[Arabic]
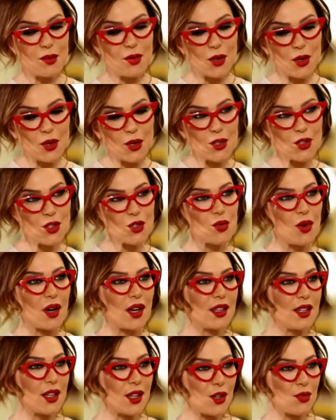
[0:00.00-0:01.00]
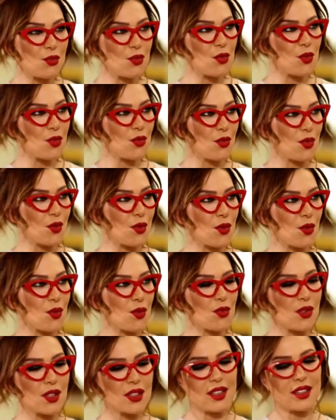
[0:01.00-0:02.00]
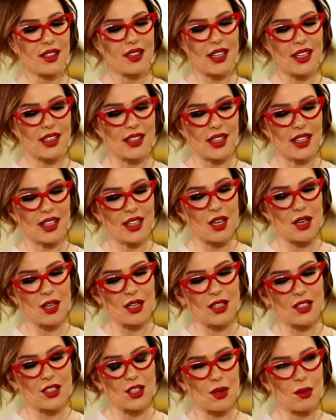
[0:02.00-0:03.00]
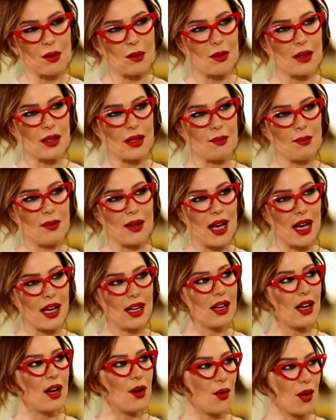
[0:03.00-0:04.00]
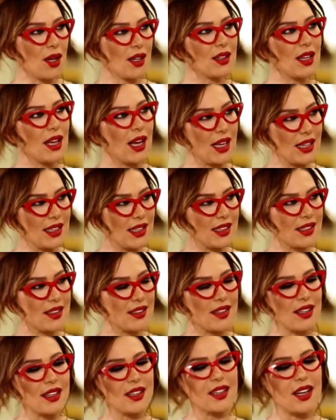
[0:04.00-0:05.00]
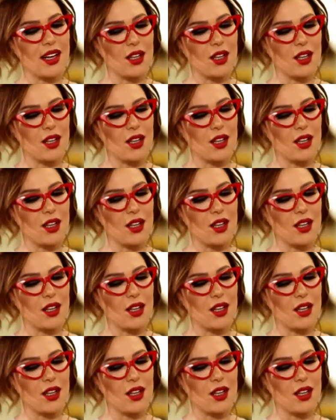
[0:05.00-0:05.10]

البروش وعن الكفوف وفضلتك نحكي بحلقه وحده عن الاثنين